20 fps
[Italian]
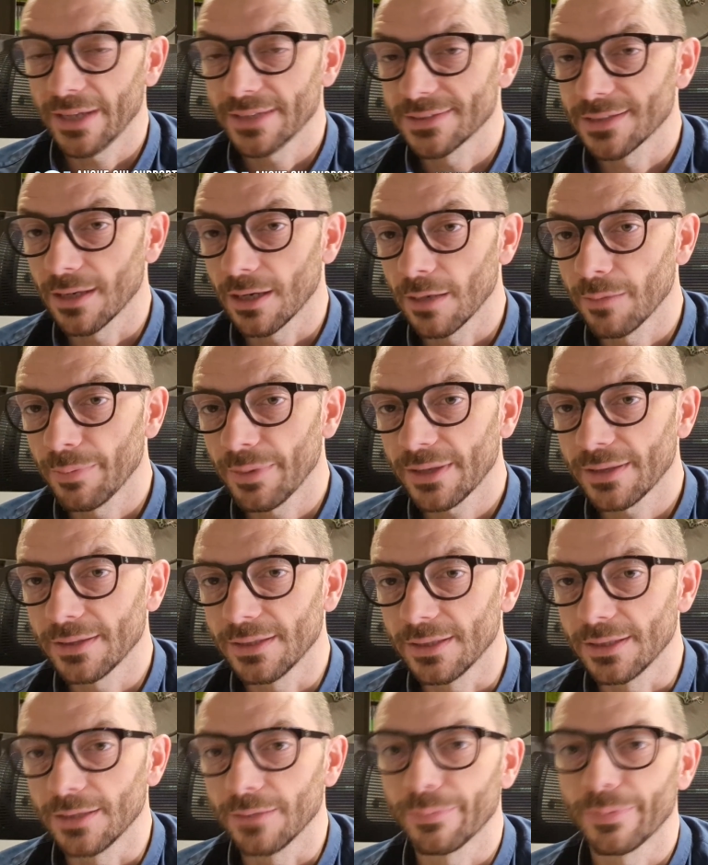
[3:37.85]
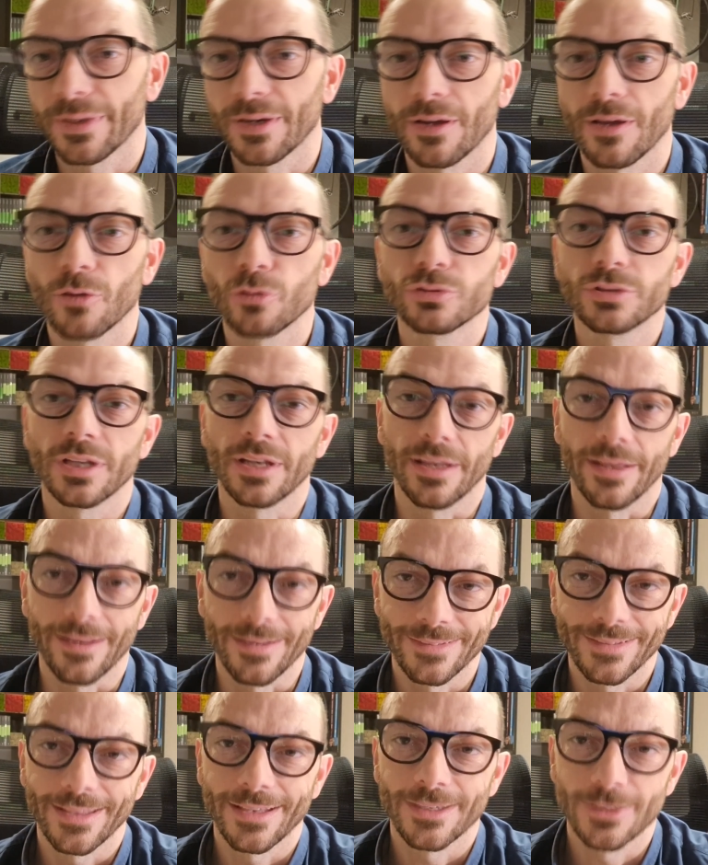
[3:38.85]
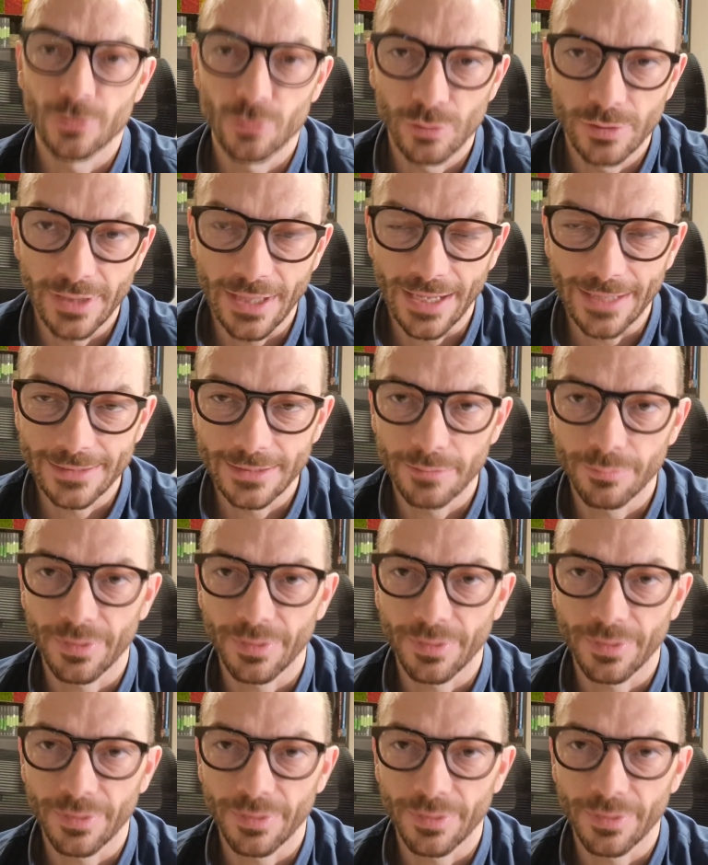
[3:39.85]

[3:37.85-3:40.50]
essere ripartiti per ottenere dei risultati,